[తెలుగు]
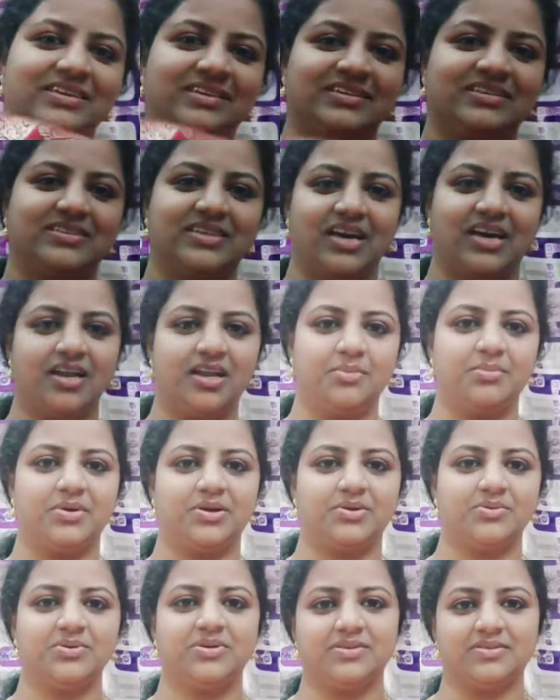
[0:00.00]
చాలా
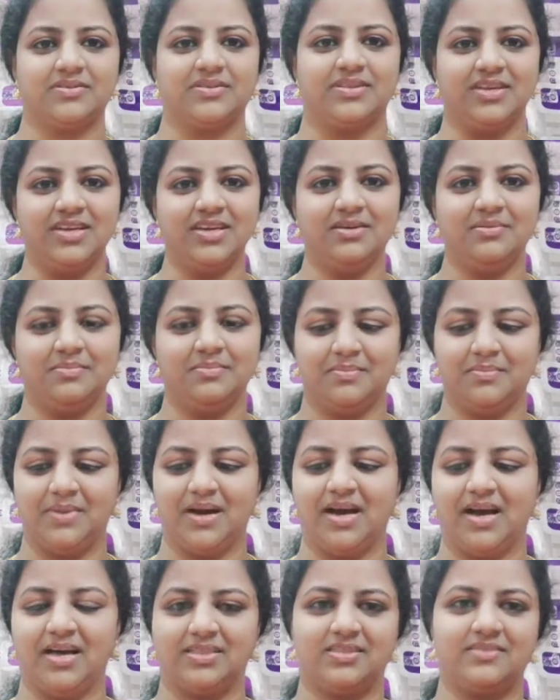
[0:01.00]
బరువు ఉంటుంది మా
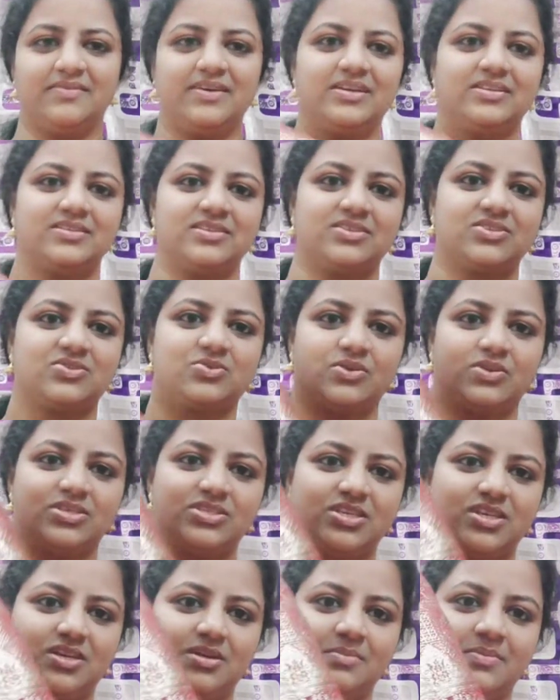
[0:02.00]
అత్త వాళ్ళు తీసుకొని
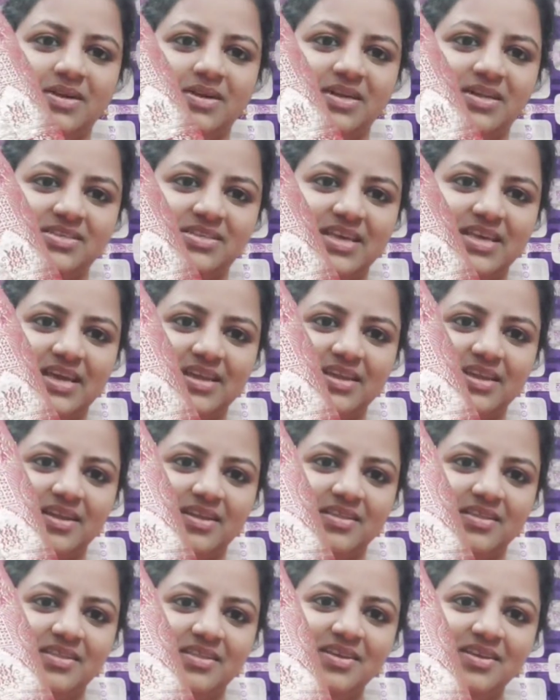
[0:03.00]
వచ్చారనమాట ఈ శారీ
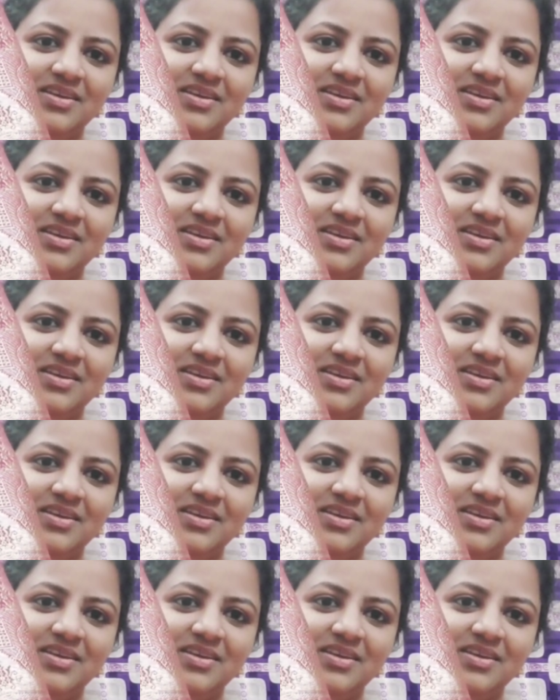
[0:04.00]
అనేది